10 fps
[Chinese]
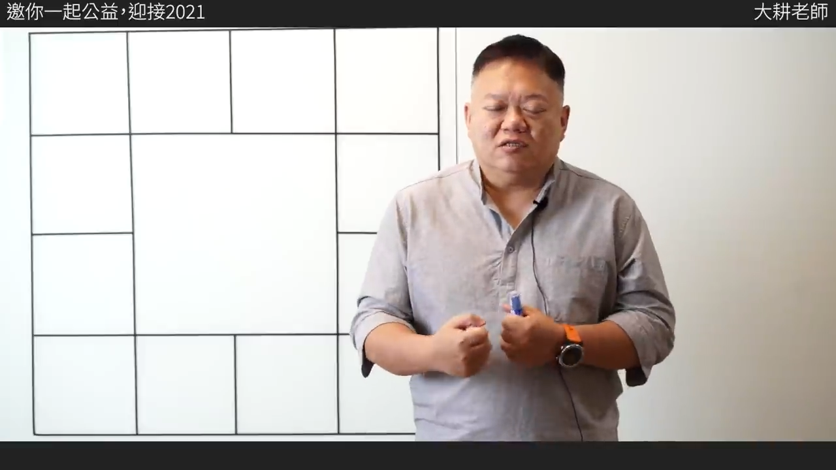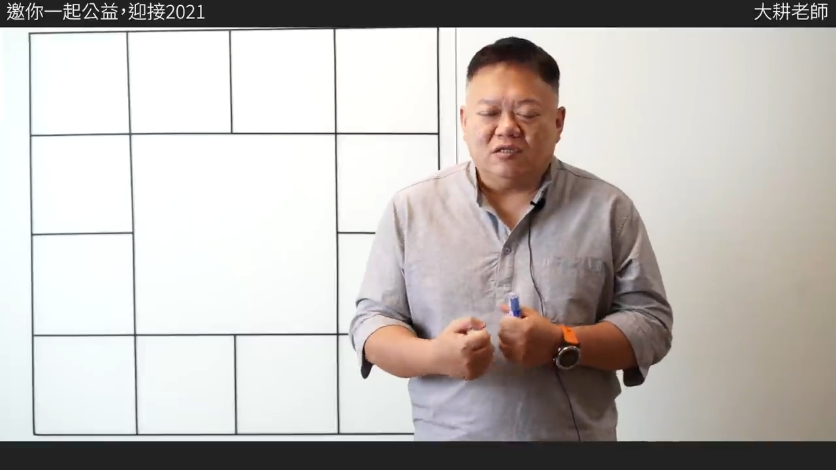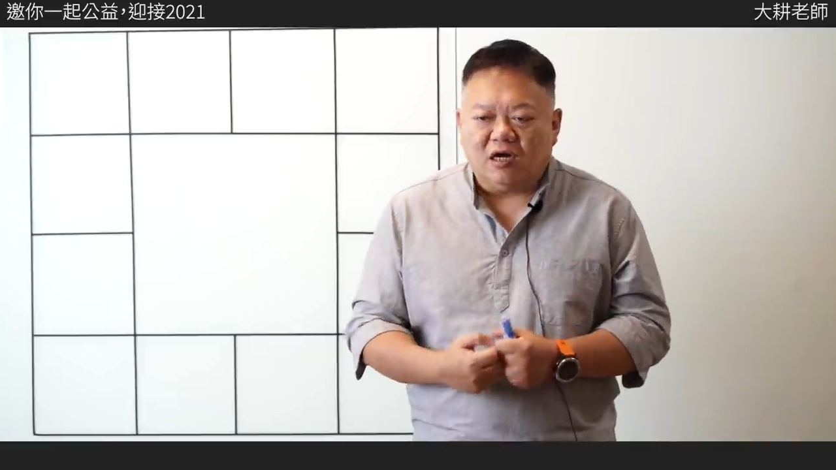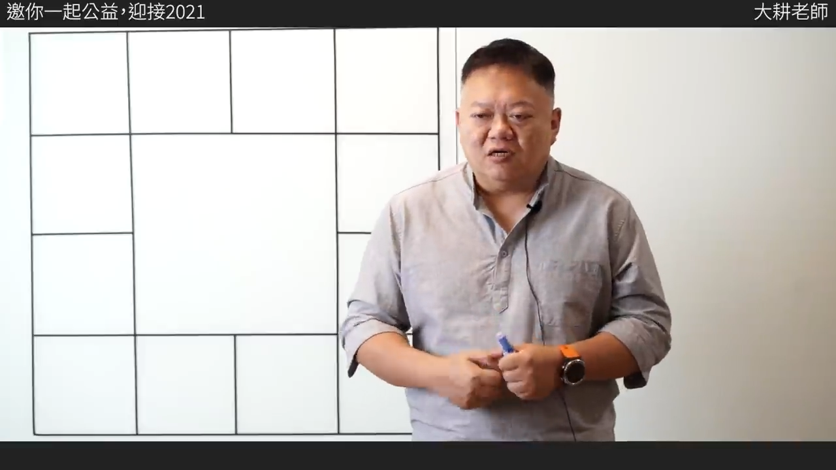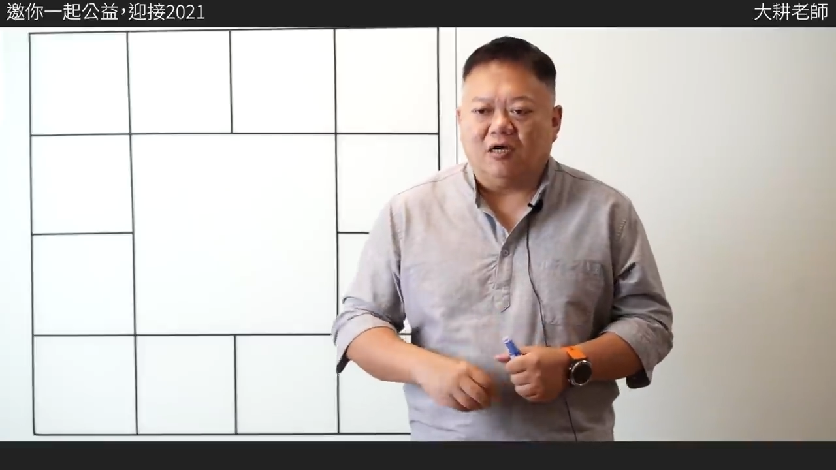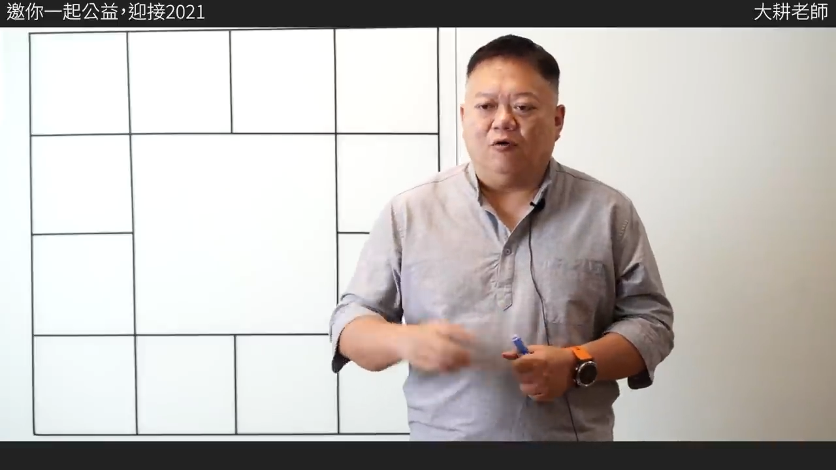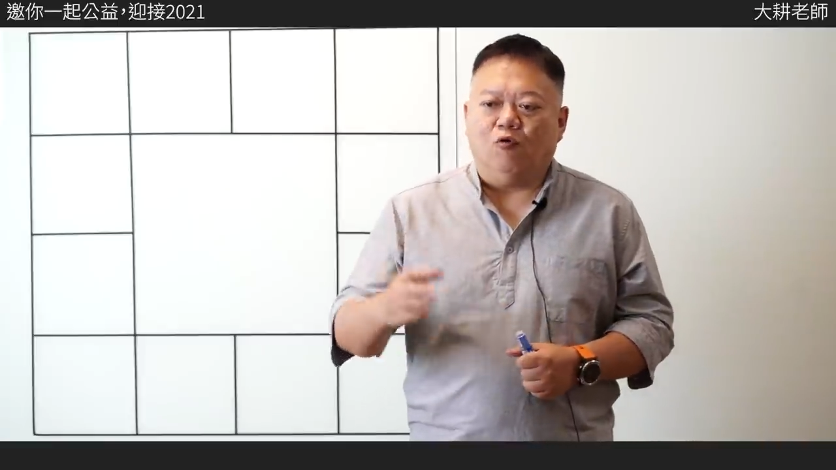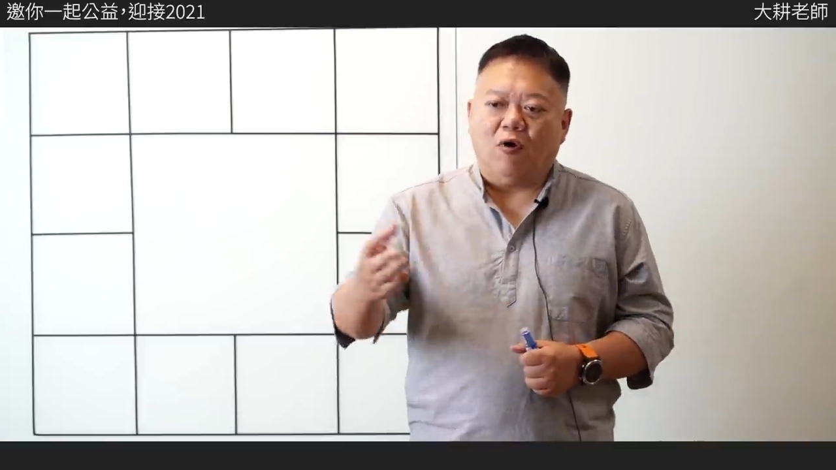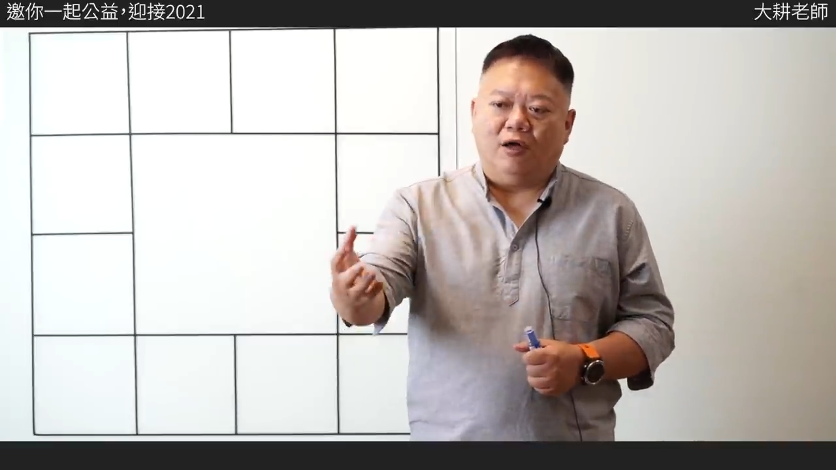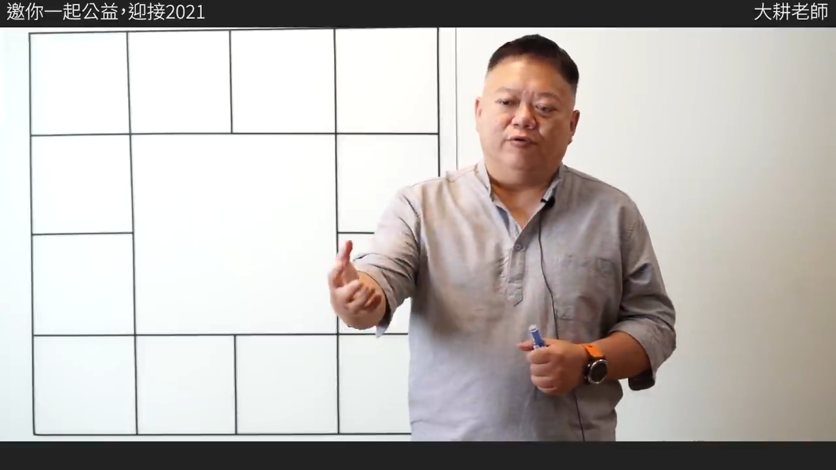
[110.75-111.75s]
自然而然
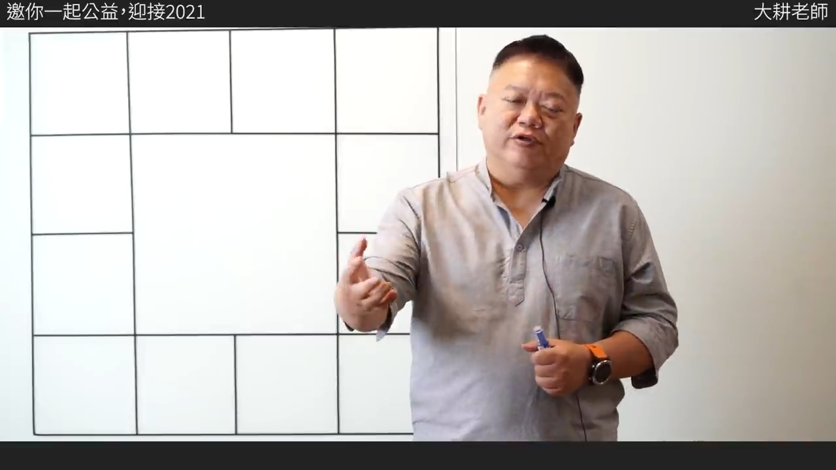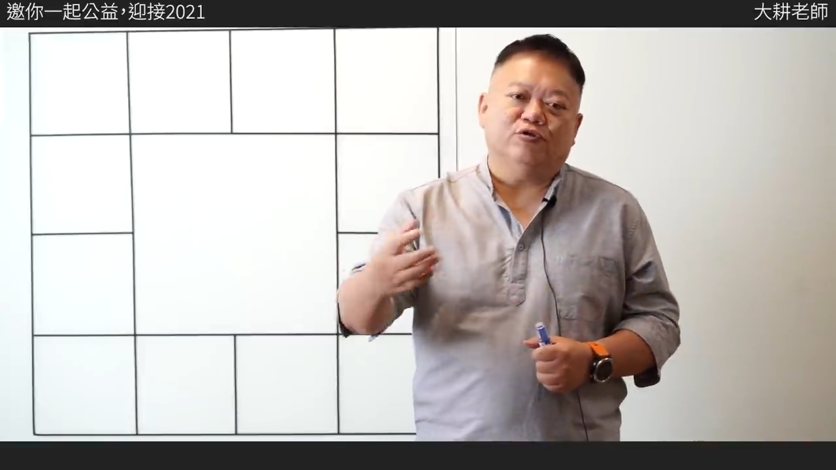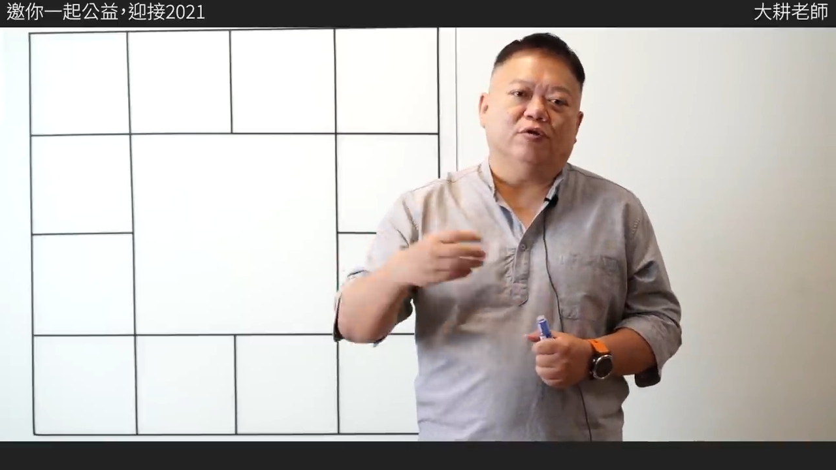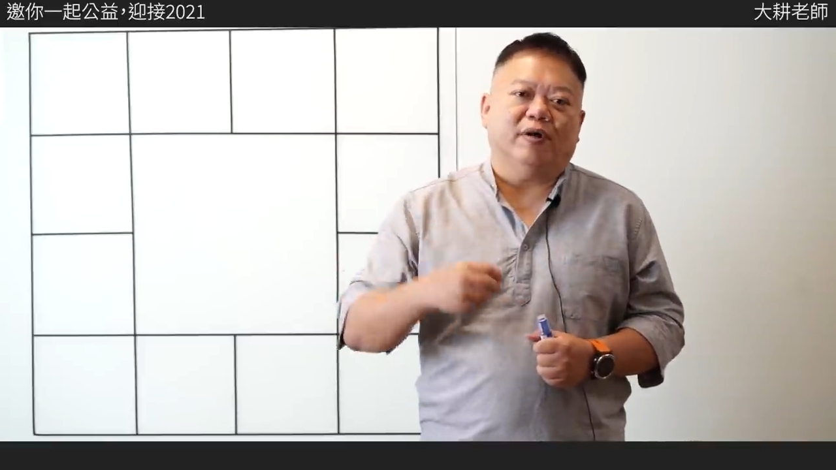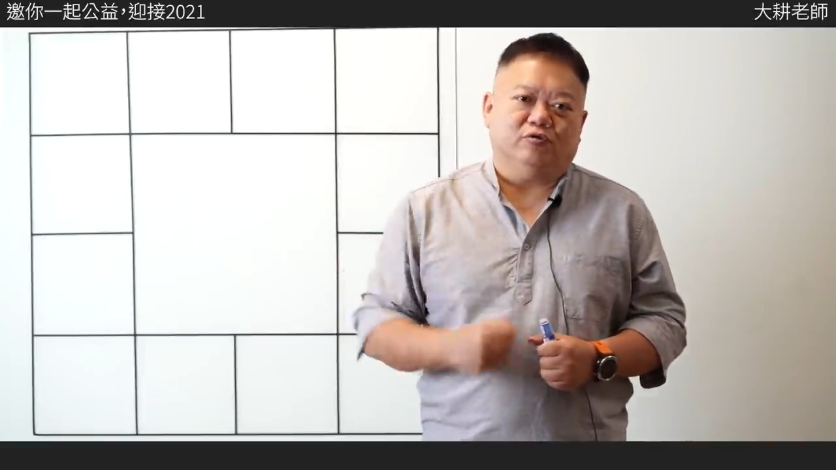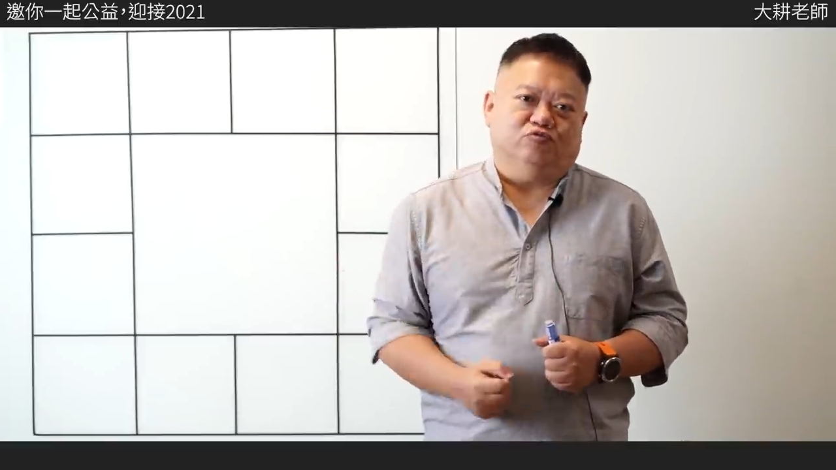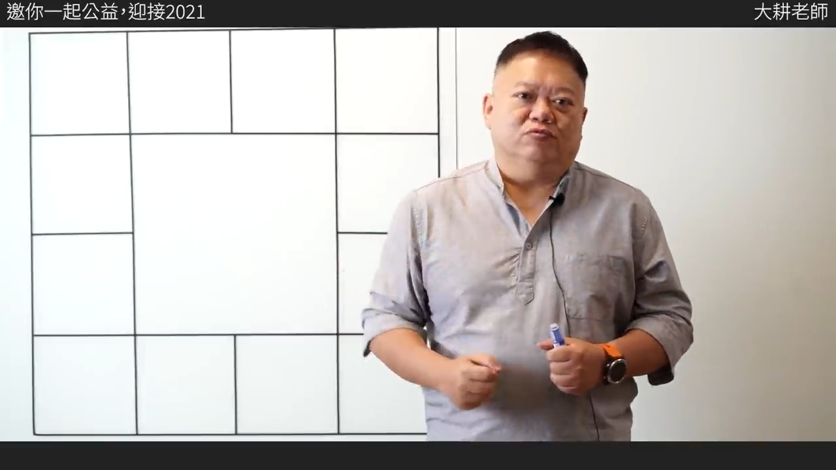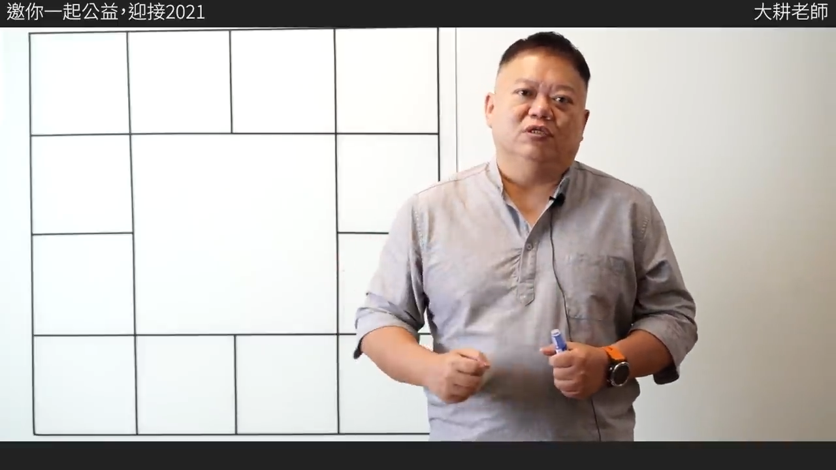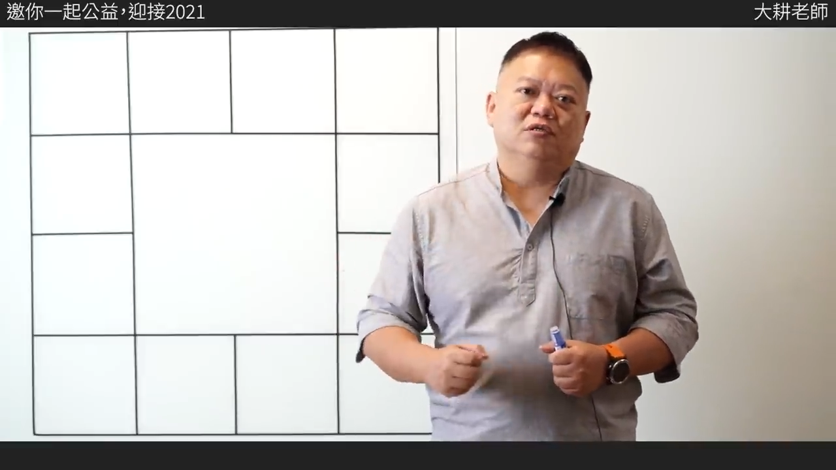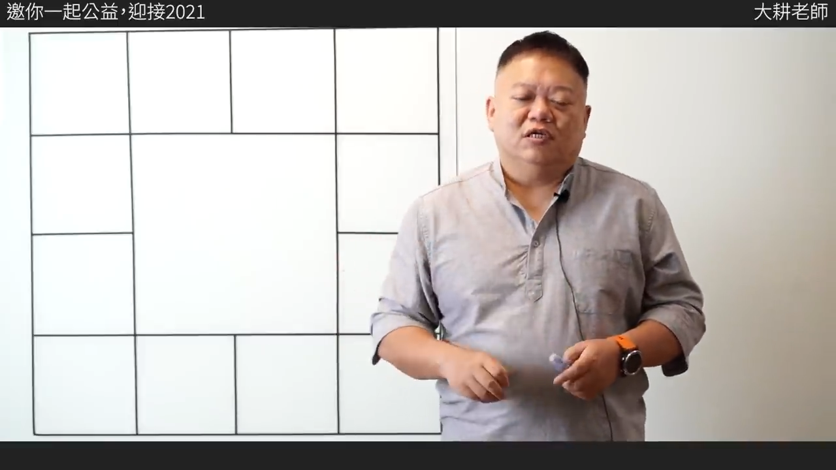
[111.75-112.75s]
外缘就会帮助你。